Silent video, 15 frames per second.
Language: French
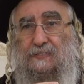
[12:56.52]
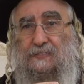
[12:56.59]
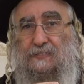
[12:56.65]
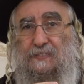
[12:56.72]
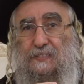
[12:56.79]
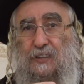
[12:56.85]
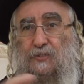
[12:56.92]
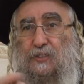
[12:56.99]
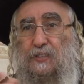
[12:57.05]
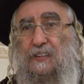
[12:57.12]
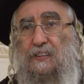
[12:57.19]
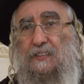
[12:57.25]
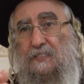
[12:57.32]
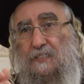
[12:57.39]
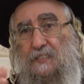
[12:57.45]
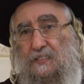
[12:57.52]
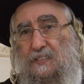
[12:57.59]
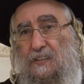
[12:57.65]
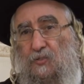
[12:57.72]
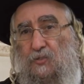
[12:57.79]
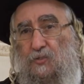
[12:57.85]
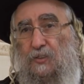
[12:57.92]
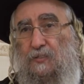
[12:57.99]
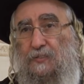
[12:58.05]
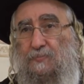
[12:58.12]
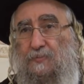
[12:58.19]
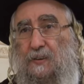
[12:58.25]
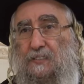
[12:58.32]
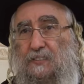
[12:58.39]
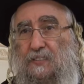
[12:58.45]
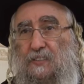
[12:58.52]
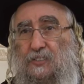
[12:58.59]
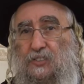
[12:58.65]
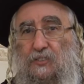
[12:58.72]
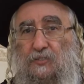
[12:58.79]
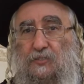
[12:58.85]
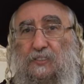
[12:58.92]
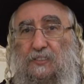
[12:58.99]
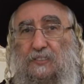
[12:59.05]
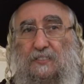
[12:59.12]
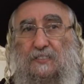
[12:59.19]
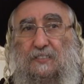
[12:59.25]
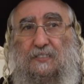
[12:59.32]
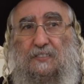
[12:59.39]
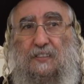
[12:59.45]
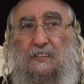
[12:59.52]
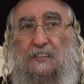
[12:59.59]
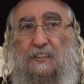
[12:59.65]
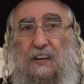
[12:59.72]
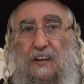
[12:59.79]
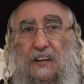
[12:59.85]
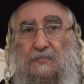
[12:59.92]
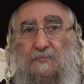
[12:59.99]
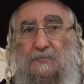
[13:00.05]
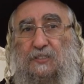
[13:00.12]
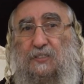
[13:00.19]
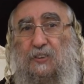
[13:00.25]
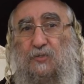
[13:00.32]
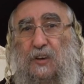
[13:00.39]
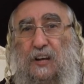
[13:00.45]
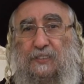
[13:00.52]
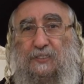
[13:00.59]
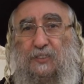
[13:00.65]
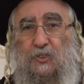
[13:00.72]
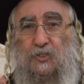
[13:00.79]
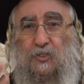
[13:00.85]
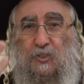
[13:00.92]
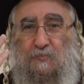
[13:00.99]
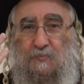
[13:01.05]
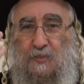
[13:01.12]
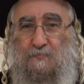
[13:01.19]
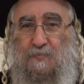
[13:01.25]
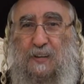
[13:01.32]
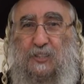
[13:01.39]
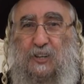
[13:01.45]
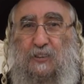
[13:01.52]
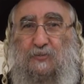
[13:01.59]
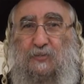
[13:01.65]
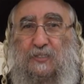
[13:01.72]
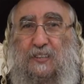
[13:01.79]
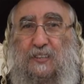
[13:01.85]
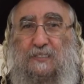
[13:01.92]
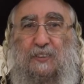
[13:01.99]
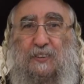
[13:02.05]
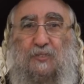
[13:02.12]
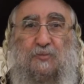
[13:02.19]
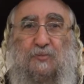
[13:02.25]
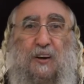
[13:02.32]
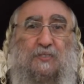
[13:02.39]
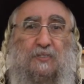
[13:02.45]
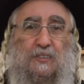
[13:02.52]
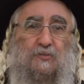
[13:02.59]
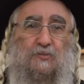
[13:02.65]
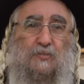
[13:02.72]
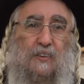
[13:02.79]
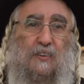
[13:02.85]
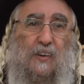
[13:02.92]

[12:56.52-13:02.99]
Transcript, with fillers: David, laissez-le, on ne va pas à chaque fois, mettez-lui un truc, on peut pas à chaque fois s'interrompre avec lui.